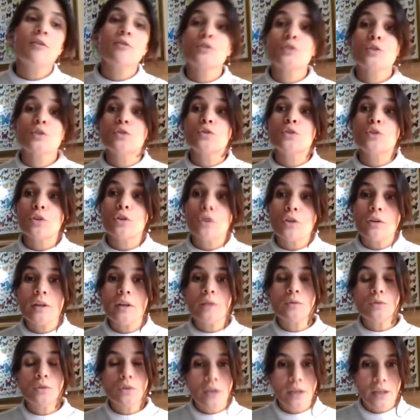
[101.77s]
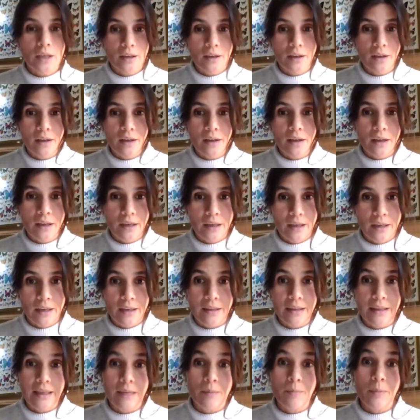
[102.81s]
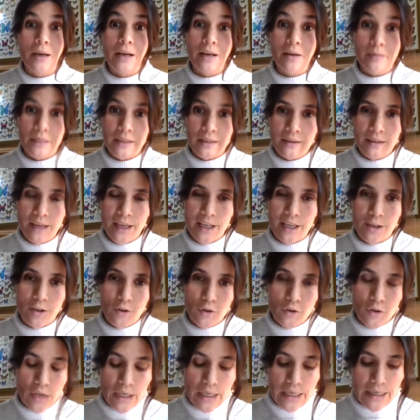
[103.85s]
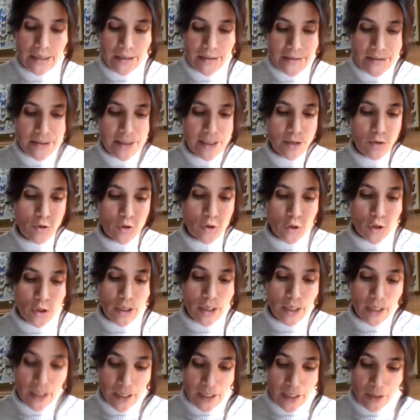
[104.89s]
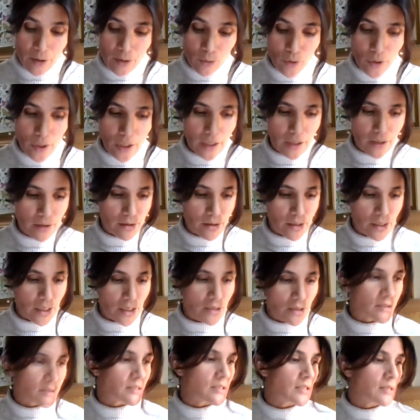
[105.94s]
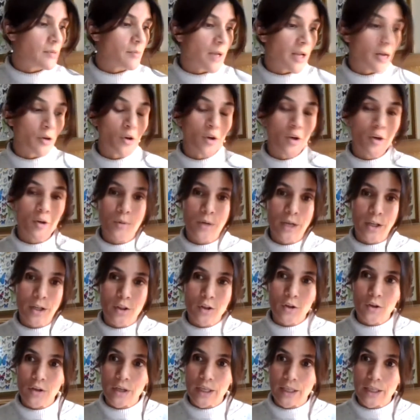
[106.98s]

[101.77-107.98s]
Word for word: son todos de autoría eh, de parlamentarios y el senador eh, Durresti, si mal no recuerdo,